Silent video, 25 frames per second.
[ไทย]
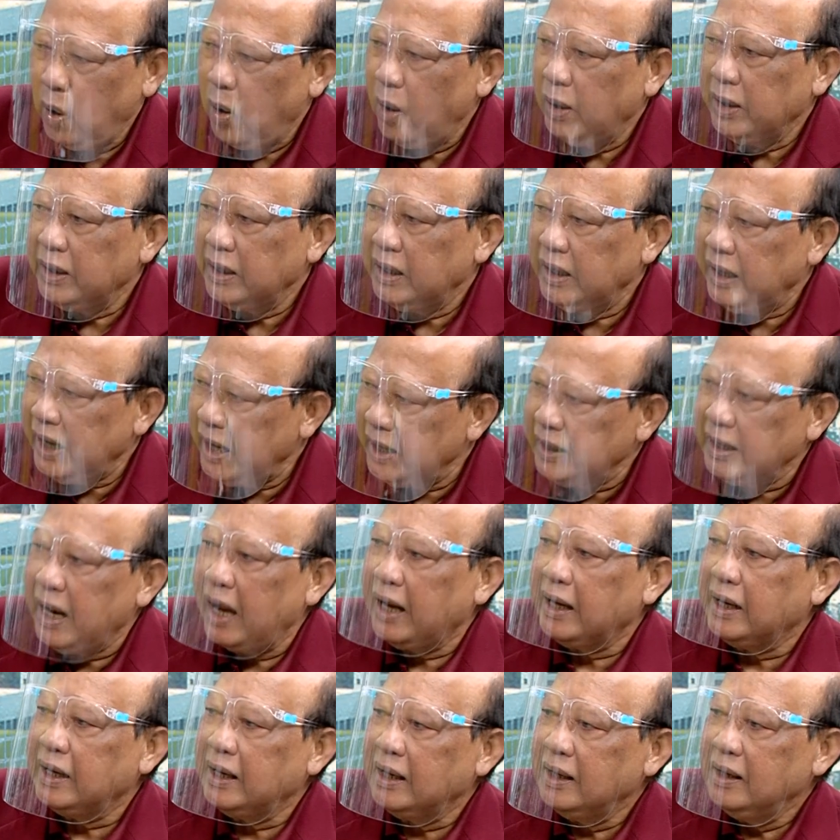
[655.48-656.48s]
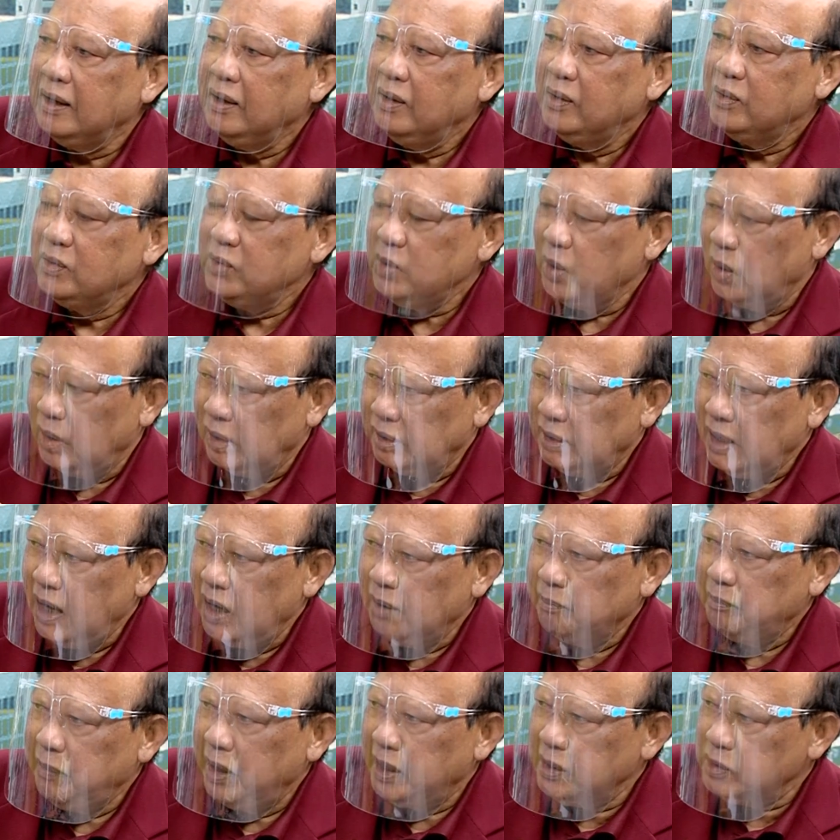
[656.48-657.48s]
น้อยแค่ไหนจนกระ
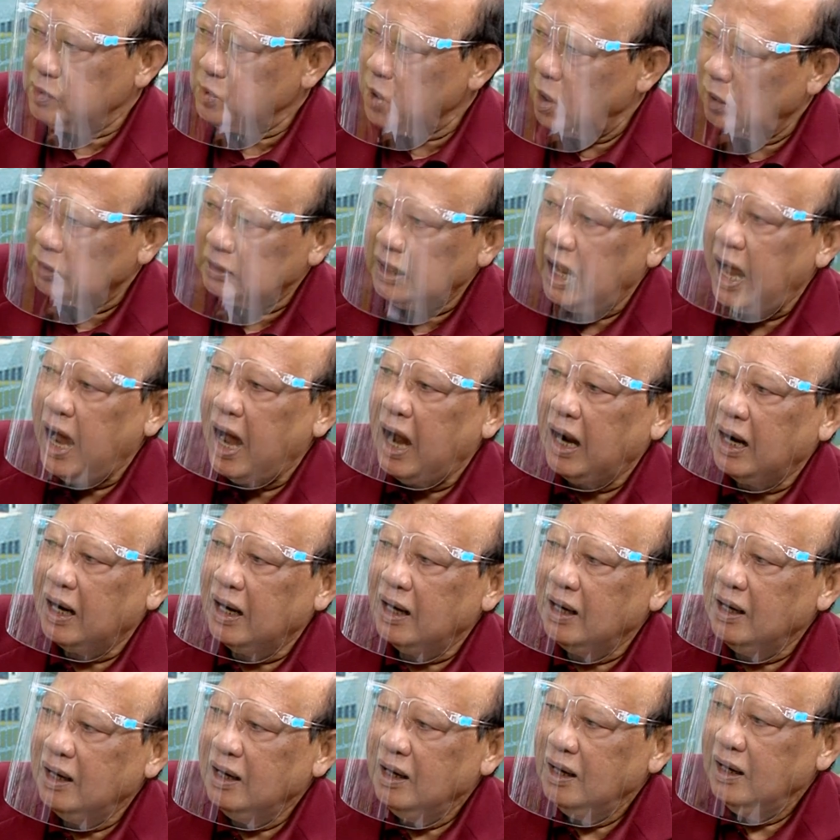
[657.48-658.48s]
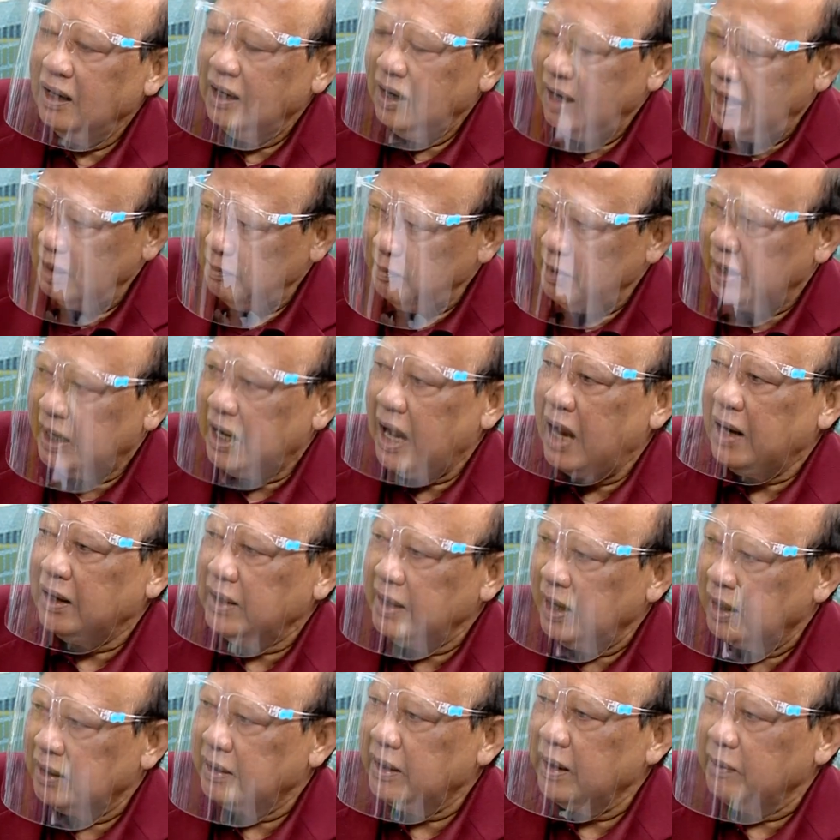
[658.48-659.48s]
ทั่งเป็นช่องทางให้มีการ
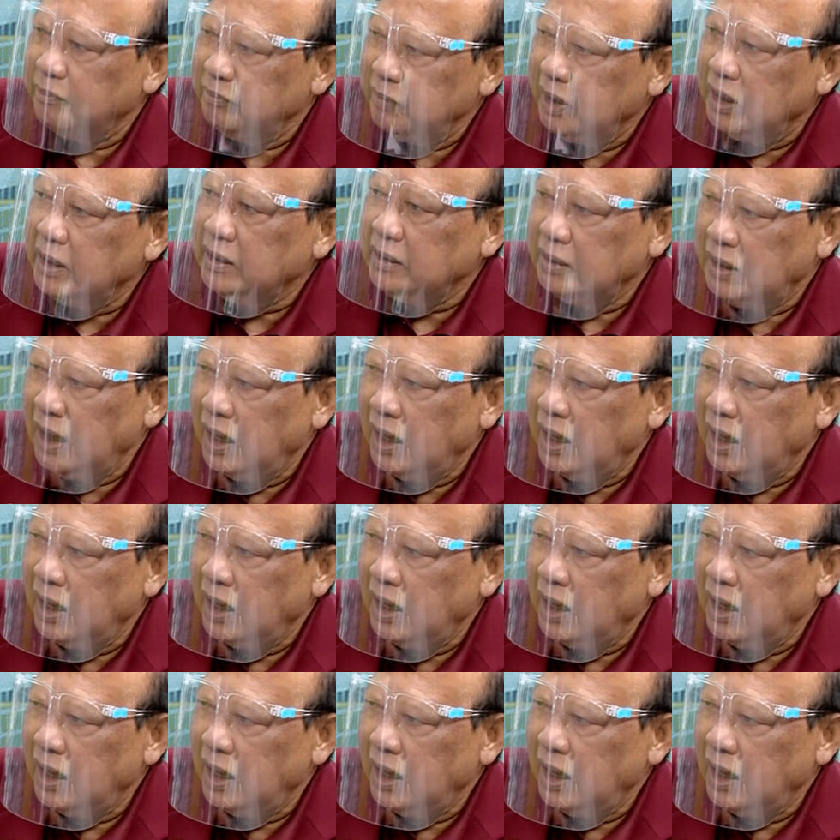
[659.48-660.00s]
เรียกเก็บเงิน